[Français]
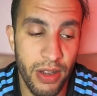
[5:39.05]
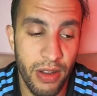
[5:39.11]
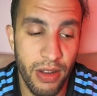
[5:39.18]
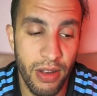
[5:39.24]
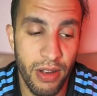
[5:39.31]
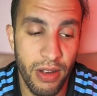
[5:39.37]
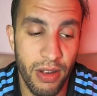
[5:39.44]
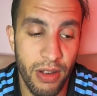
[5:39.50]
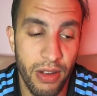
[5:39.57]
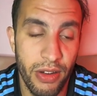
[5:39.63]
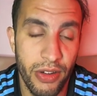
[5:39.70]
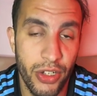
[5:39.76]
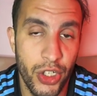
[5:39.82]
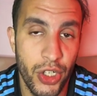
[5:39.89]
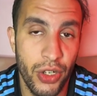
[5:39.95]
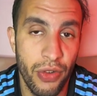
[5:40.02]
Euh,
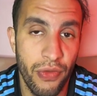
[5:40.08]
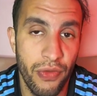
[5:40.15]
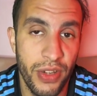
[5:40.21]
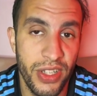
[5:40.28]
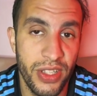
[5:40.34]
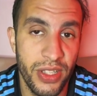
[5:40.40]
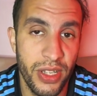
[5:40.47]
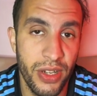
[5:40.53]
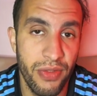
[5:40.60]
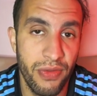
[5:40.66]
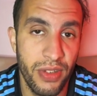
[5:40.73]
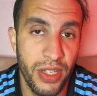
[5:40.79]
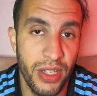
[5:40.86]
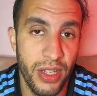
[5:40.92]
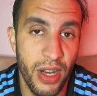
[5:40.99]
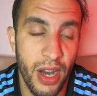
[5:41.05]
Schleff et
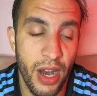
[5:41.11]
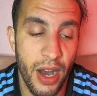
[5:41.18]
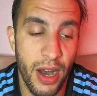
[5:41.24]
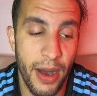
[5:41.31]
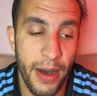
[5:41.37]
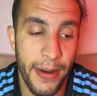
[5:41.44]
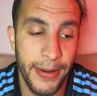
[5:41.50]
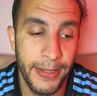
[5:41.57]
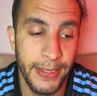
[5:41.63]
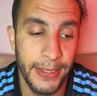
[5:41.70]
qui a